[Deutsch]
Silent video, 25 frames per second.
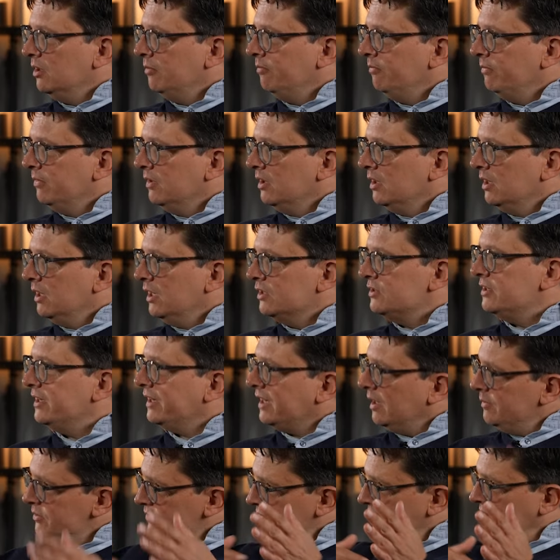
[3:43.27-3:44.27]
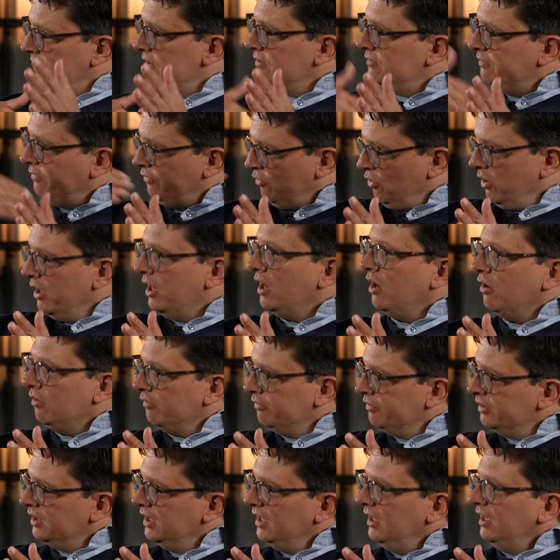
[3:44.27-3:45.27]
Ja? Also Ach, da gab es wirklich einen
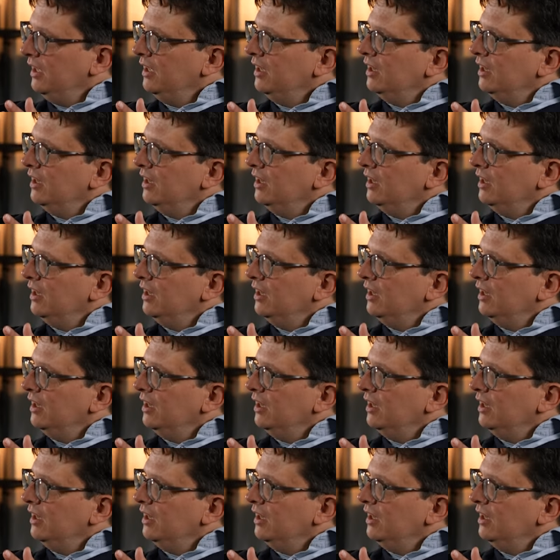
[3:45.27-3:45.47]
Vorlauf.